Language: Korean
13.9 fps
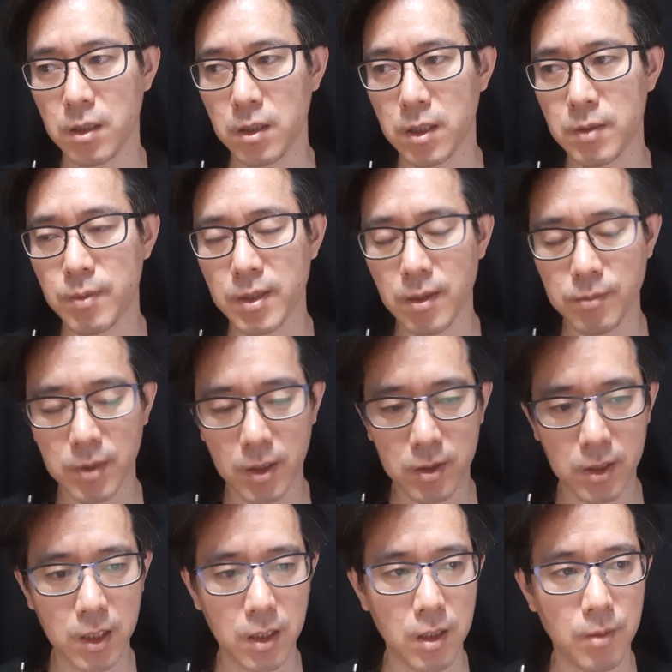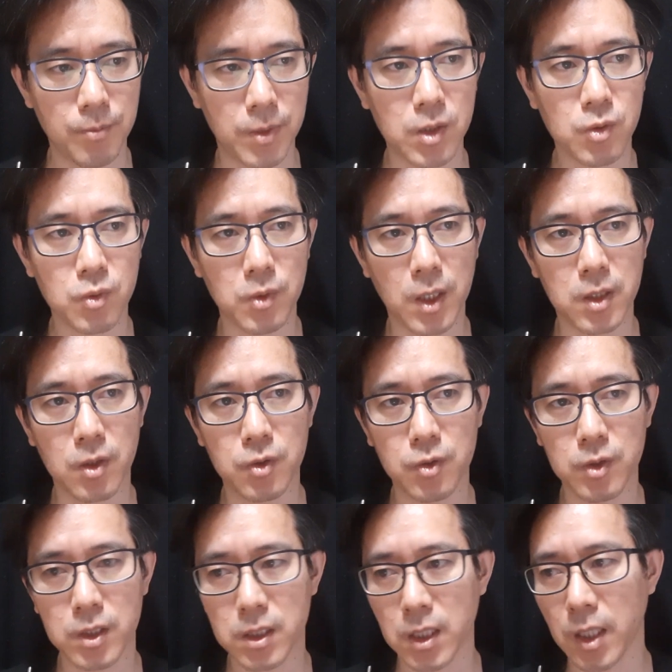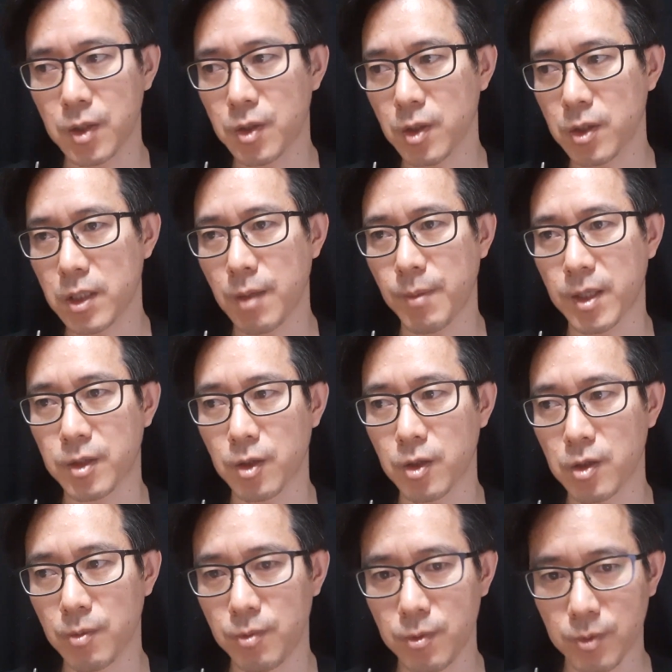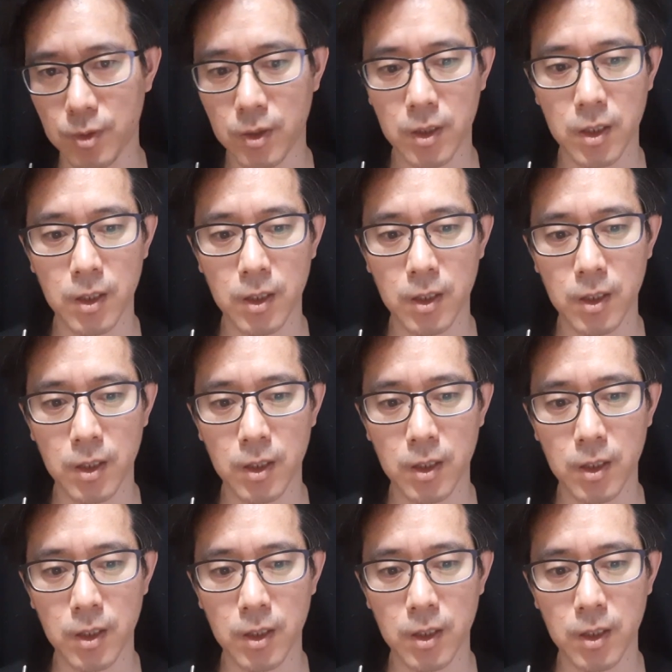20대 30대들이 B2에서 주식시장에 뛰어들게 만들었던 부분